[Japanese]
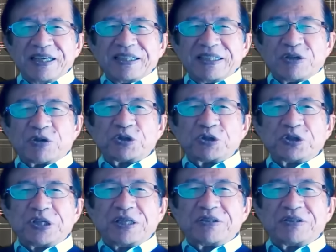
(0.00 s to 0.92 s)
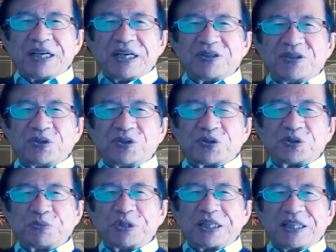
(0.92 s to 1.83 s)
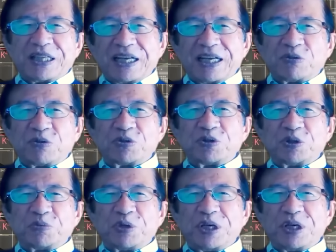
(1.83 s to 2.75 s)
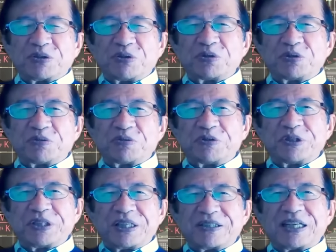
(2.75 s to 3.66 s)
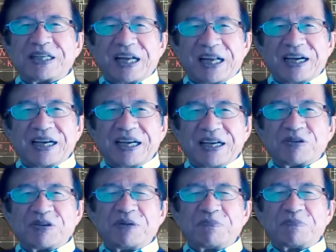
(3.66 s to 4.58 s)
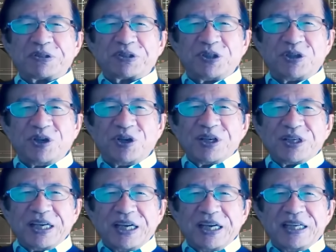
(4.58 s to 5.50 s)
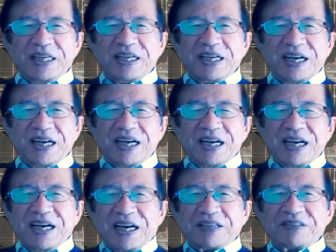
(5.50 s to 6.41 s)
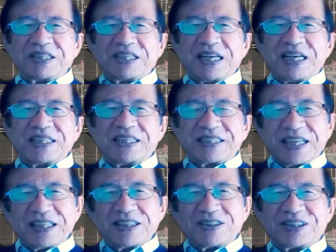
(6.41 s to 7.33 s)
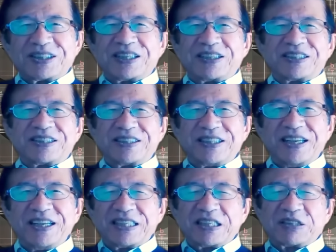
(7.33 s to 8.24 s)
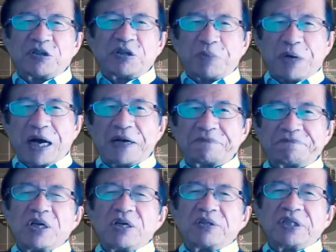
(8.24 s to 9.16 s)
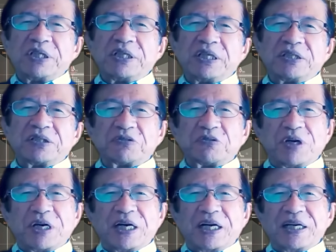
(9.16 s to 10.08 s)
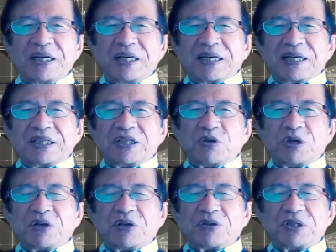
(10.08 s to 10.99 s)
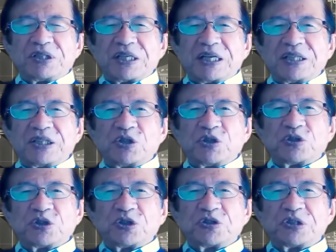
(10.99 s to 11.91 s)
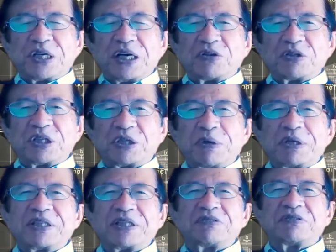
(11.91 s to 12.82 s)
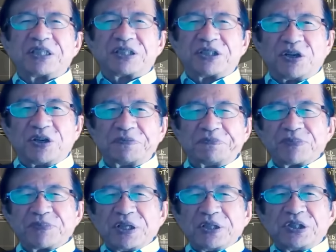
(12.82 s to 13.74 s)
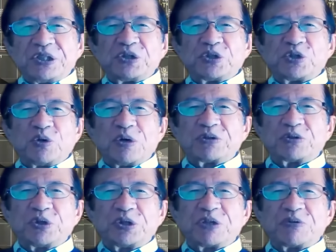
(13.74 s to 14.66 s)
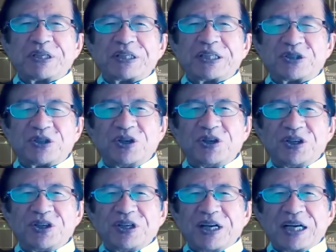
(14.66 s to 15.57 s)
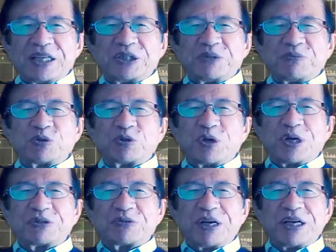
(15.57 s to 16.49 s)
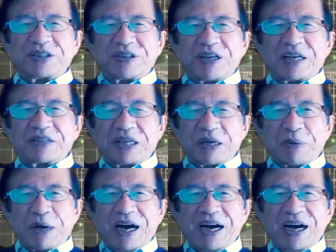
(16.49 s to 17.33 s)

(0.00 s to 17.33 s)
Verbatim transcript: 50年ぐらいの様子見てたら糖尿病がどんどん増えていくから、これは別の原因があるんじゃないですかと言ってるんですね。例えば、人間っていうのはキロカロリーっていうか必要とするカロリー決まってるんですよ。心臓は動いてるわけでしょ足も動かすわけですよ、歩けば。